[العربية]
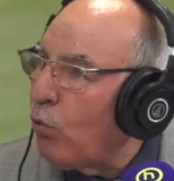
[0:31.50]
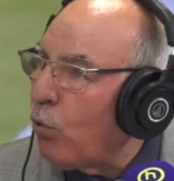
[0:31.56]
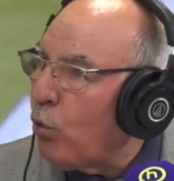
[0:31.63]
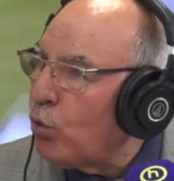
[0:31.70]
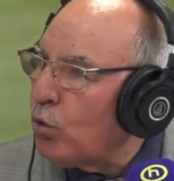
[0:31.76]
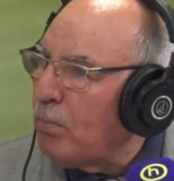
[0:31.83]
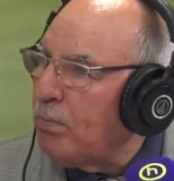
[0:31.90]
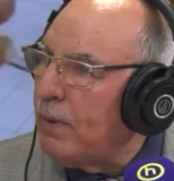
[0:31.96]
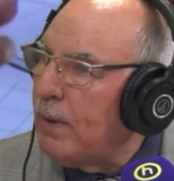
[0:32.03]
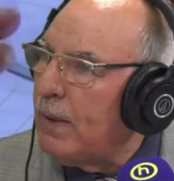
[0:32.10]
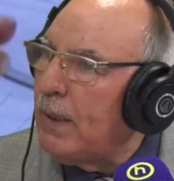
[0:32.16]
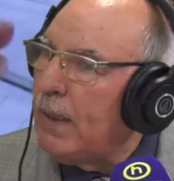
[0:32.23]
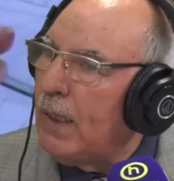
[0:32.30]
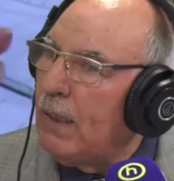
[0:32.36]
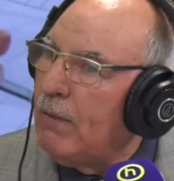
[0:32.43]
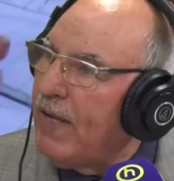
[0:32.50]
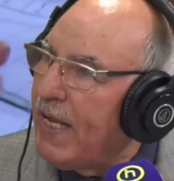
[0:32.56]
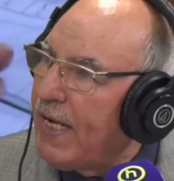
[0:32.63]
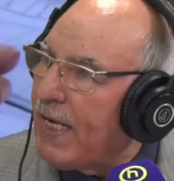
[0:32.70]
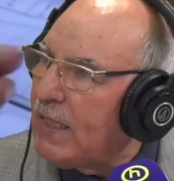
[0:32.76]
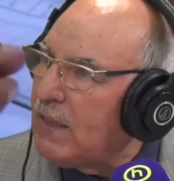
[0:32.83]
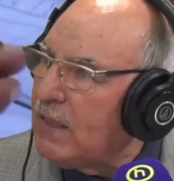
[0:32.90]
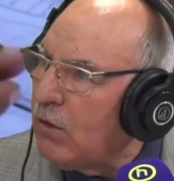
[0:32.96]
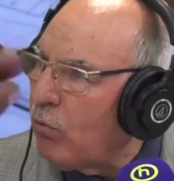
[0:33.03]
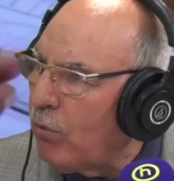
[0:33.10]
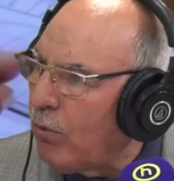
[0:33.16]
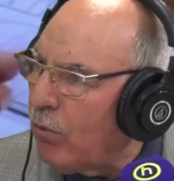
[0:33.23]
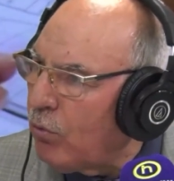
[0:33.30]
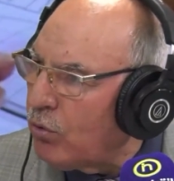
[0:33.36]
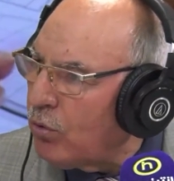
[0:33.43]
الخطب الفارغة تلك
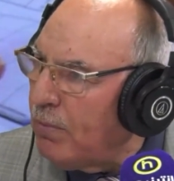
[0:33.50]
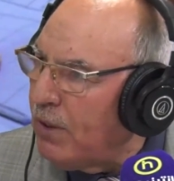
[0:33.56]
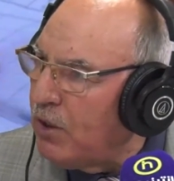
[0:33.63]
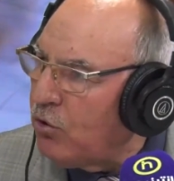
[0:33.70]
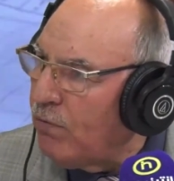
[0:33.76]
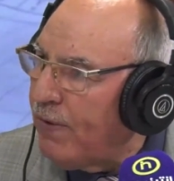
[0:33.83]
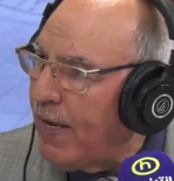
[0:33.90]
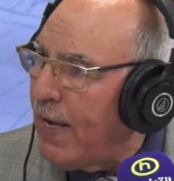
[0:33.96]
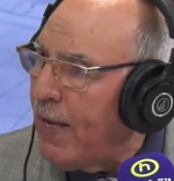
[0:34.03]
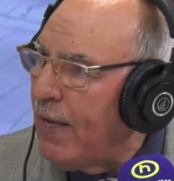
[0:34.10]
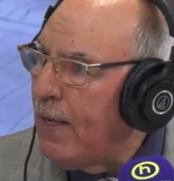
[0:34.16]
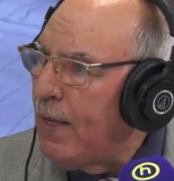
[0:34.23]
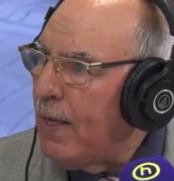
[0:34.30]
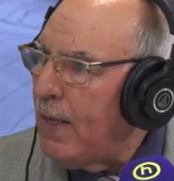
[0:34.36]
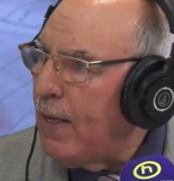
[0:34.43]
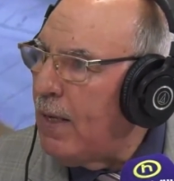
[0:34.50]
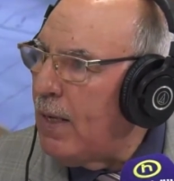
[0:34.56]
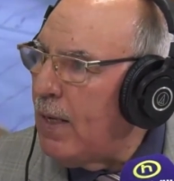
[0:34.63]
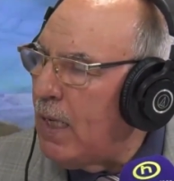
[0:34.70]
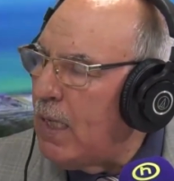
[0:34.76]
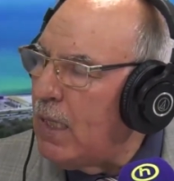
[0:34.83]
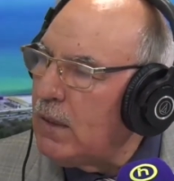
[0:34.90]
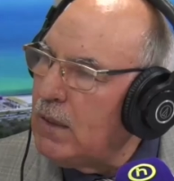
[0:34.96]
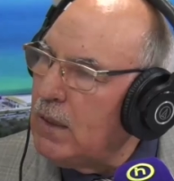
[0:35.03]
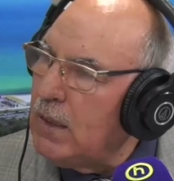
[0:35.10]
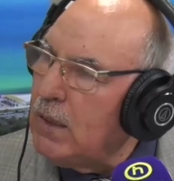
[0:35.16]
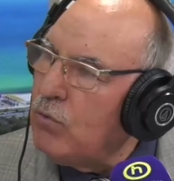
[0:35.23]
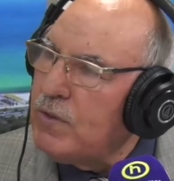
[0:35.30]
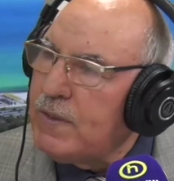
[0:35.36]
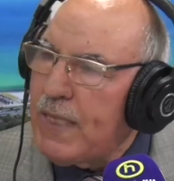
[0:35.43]
الخطب الجوفاء آه،
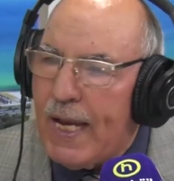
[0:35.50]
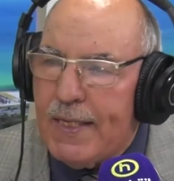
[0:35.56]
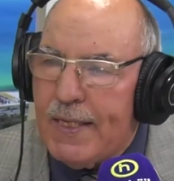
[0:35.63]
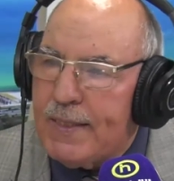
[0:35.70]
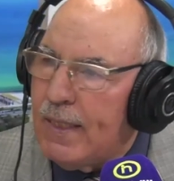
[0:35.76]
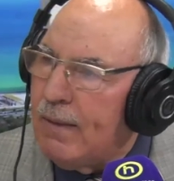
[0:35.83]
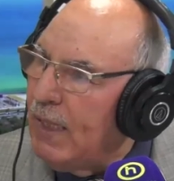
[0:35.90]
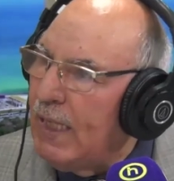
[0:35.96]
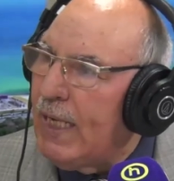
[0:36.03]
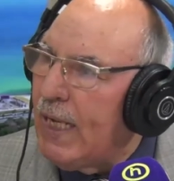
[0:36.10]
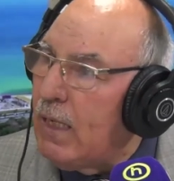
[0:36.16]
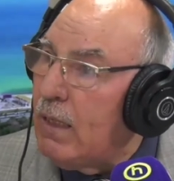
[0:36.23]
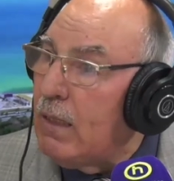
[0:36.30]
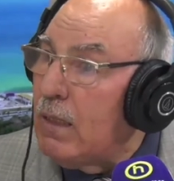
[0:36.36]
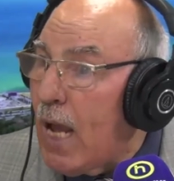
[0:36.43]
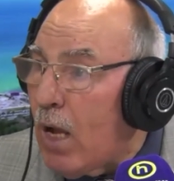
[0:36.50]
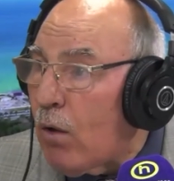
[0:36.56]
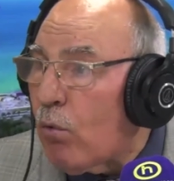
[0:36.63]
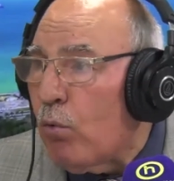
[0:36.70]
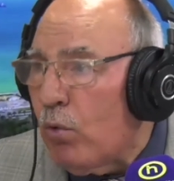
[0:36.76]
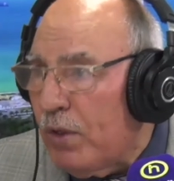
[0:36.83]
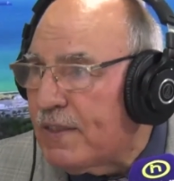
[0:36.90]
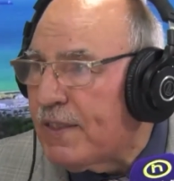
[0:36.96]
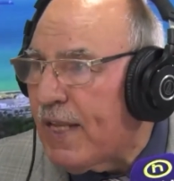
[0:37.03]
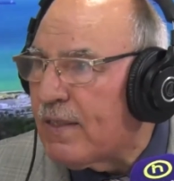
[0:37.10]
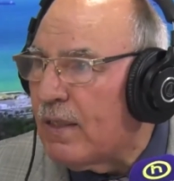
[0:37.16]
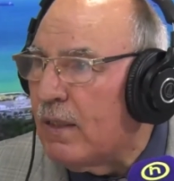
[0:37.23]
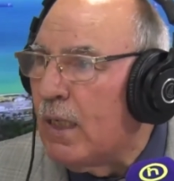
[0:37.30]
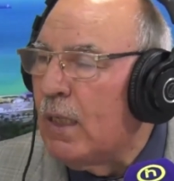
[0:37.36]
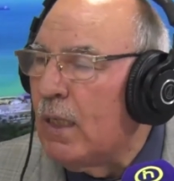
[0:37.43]
التي يستحسن من الان لا أقول
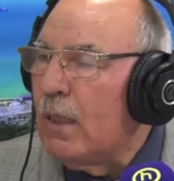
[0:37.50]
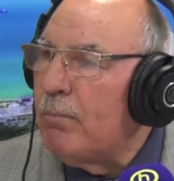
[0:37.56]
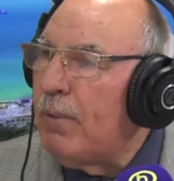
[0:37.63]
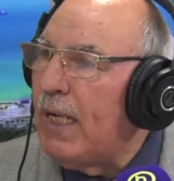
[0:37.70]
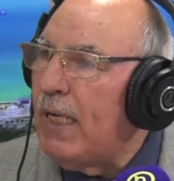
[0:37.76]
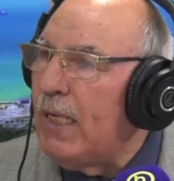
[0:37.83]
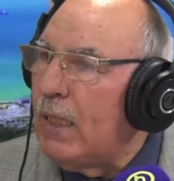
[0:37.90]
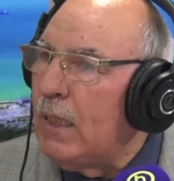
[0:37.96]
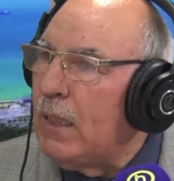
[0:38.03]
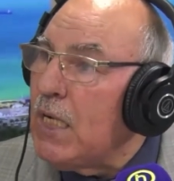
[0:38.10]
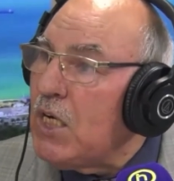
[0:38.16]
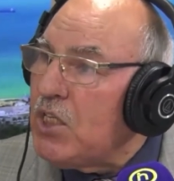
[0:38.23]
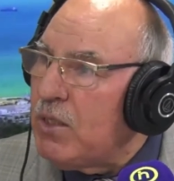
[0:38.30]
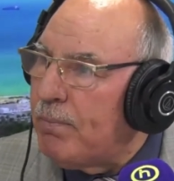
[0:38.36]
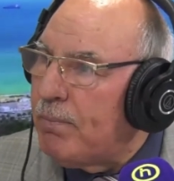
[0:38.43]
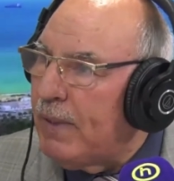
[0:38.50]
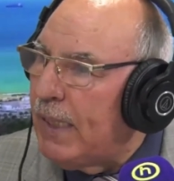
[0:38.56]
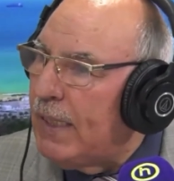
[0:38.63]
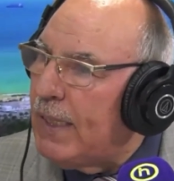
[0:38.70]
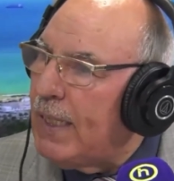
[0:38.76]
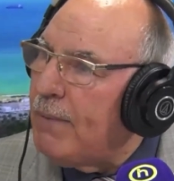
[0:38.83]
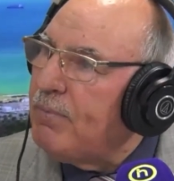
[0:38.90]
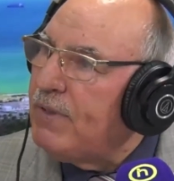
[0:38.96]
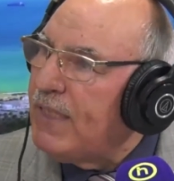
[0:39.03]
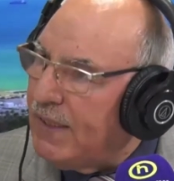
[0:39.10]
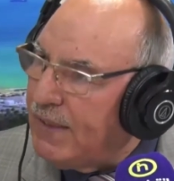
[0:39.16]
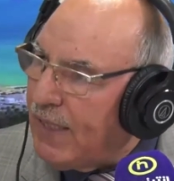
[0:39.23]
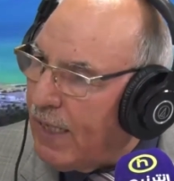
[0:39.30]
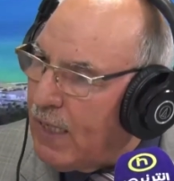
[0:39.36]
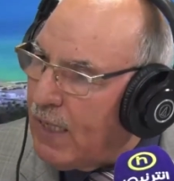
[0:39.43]
يستحسن بل يجب أن
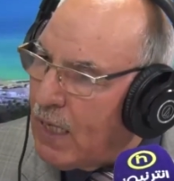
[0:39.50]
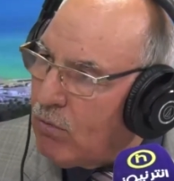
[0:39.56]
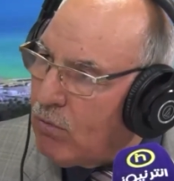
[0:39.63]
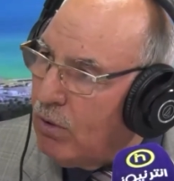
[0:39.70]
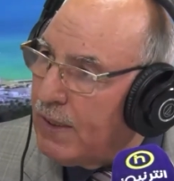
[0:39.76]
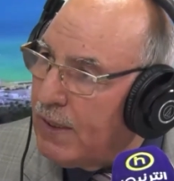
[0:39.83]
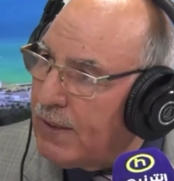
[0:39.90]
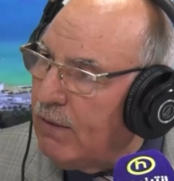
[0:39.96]
نبتعد عنها كلية